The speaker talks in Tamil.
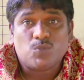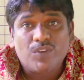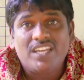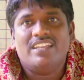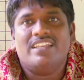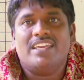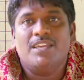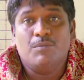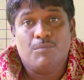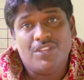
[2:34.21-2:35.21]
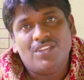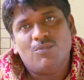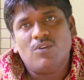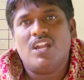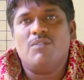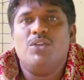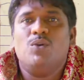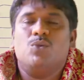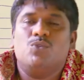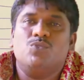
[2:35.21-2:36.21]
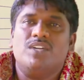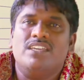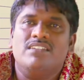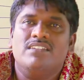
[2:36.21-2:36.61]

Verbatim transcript: சுவைகளிலே பெரிய புராணமே ஒரு சுவை